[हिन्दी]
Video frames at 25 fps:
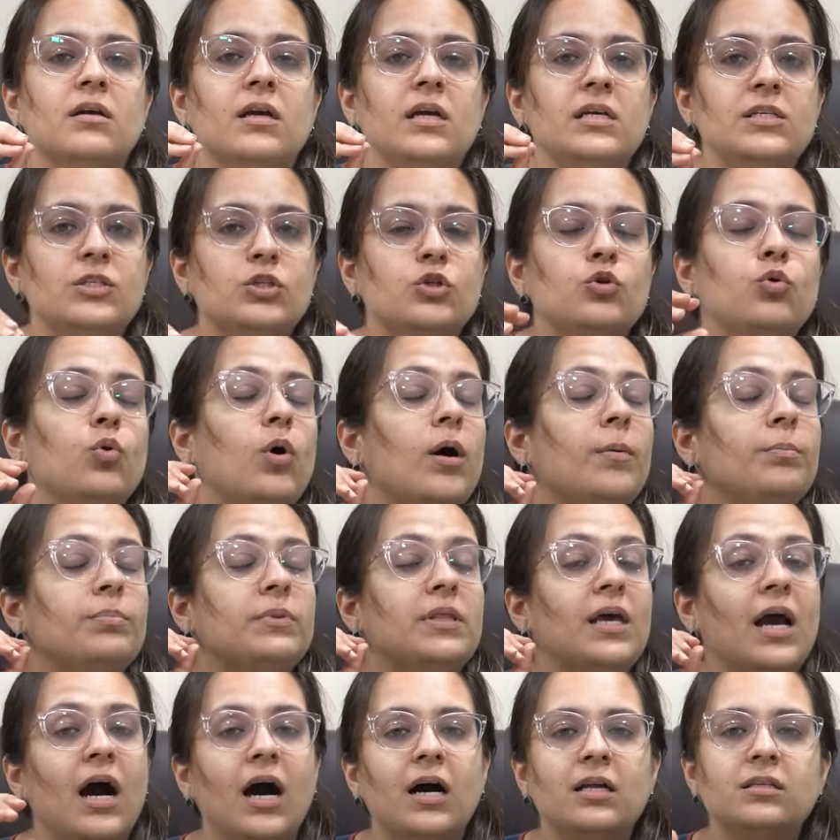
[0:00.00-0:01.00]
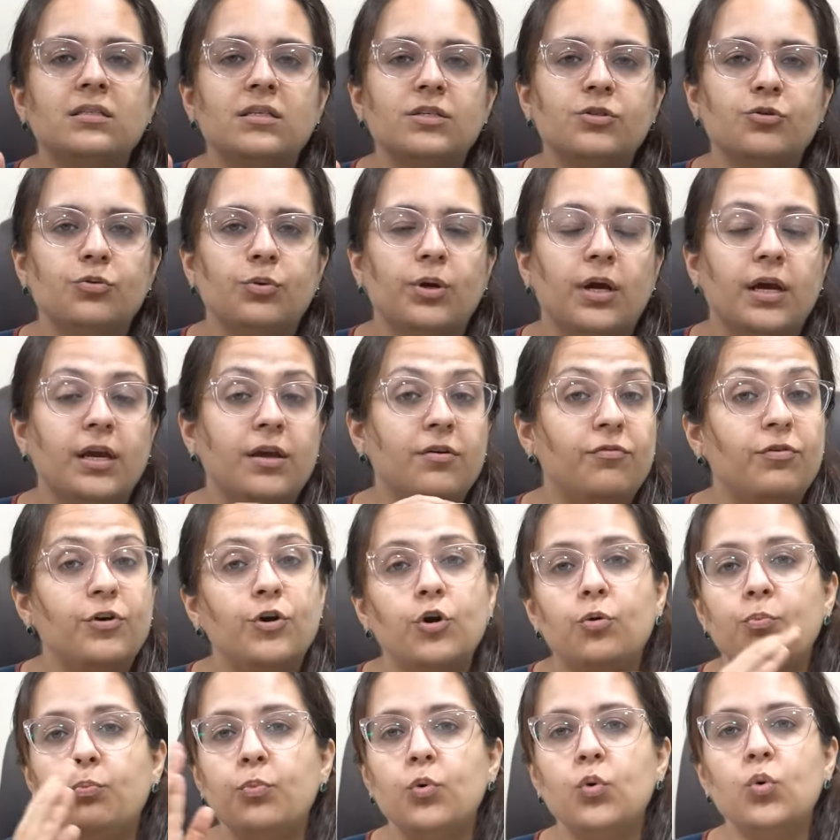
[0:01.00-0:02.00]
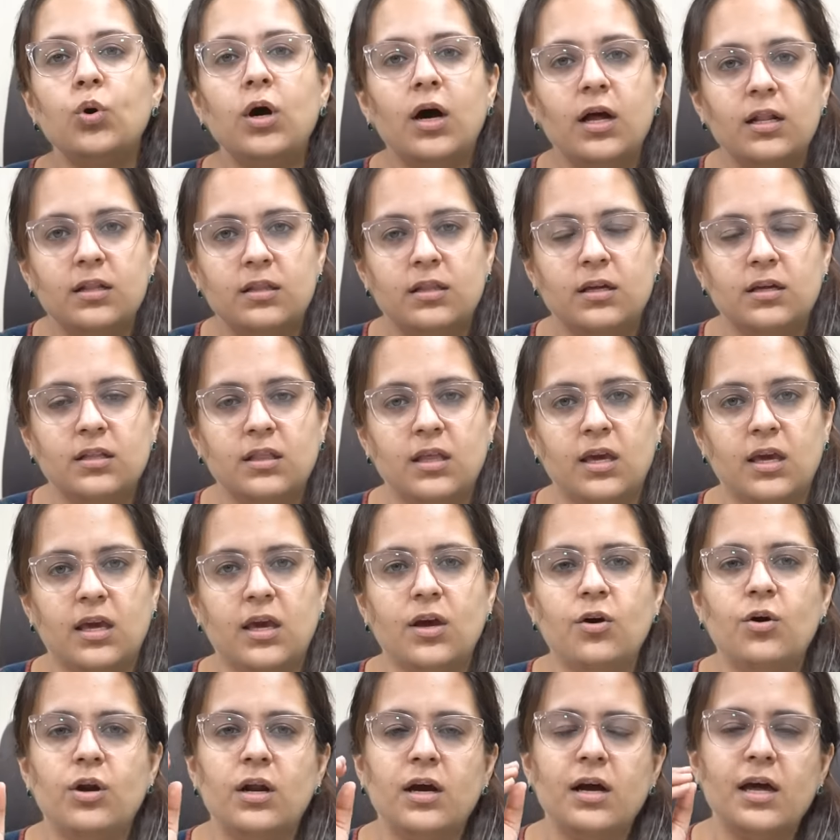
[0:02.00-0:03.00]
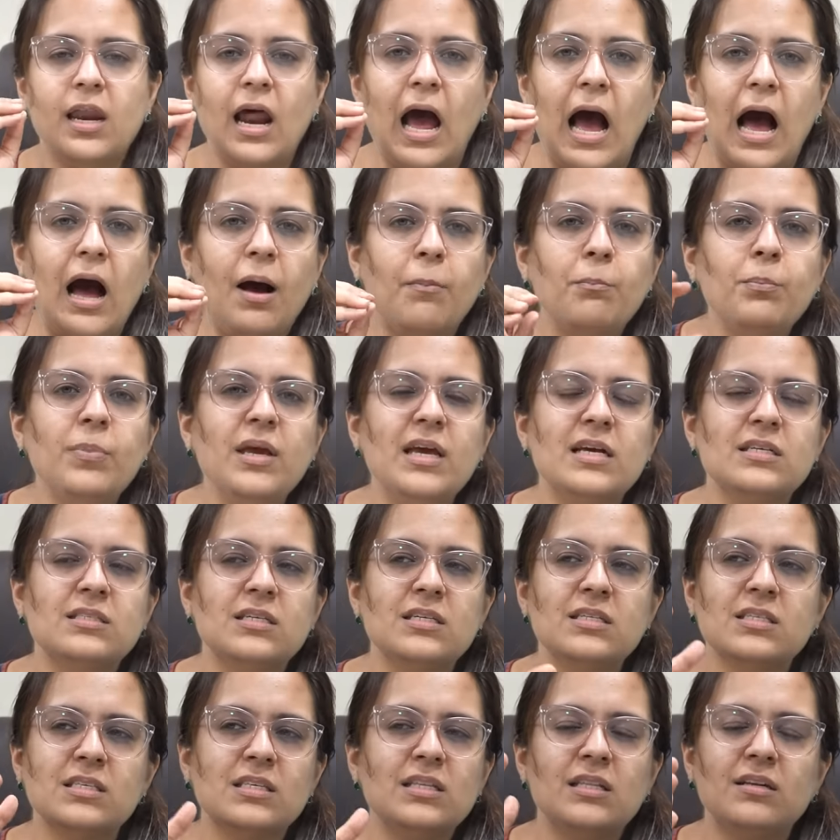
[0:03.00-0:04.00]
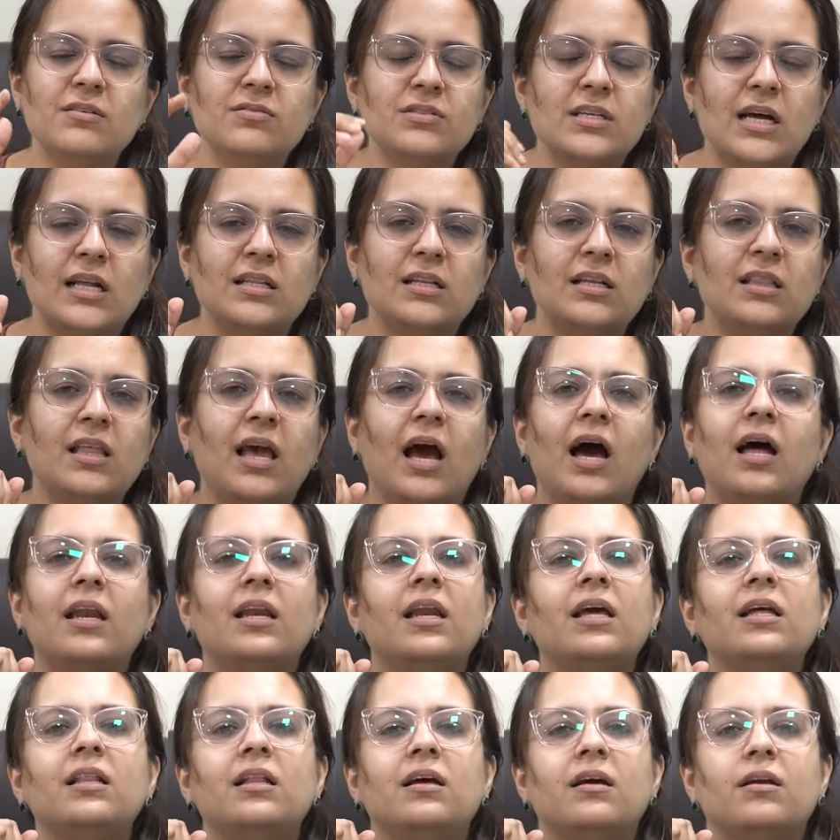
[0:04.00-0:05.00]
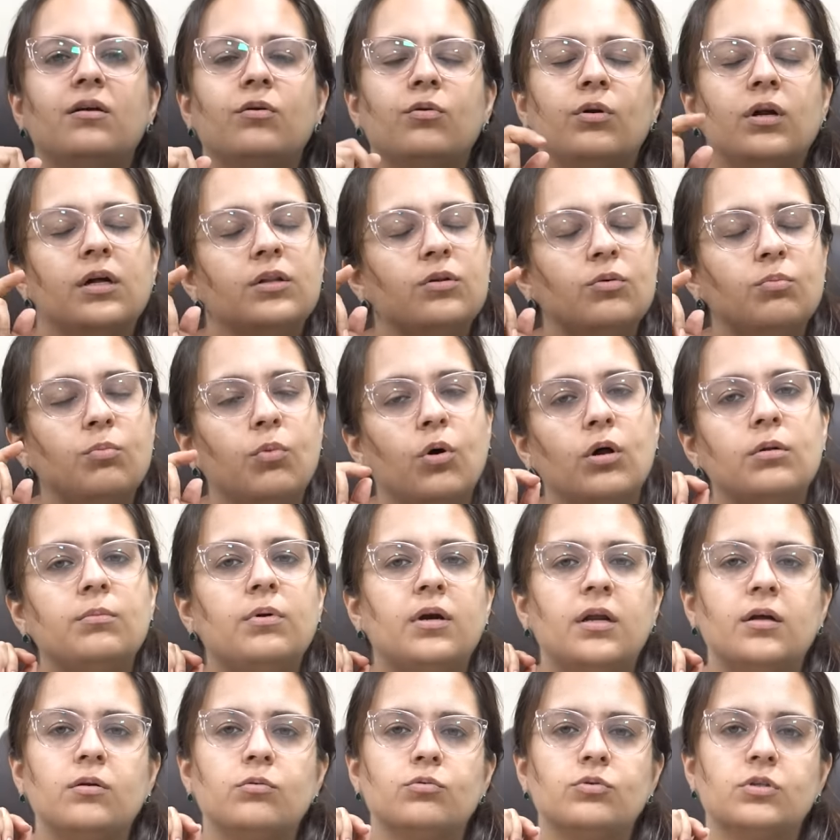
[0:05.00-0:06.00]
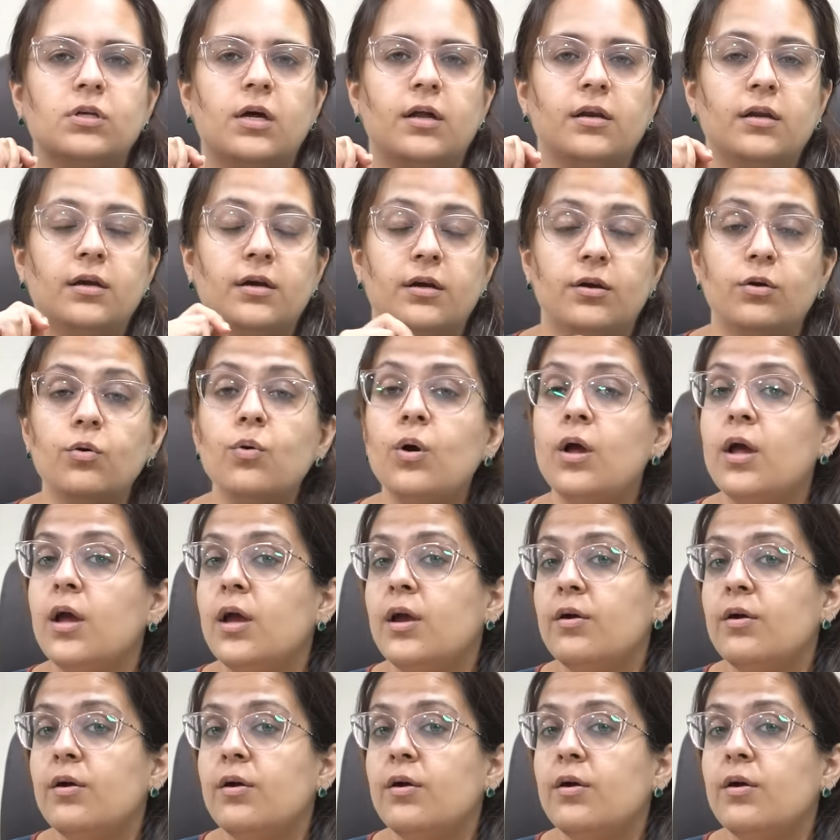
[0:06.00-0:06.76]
इसको आप ध्यान से सुने ये वीडियो पूरा अंत तक देखें और अगर आप भी ऐसे इसकी तरफ ज़्यादा ध्यान नहीं दे रहे हो ना तो बहुत बड़ा नुकसान कर रहे हो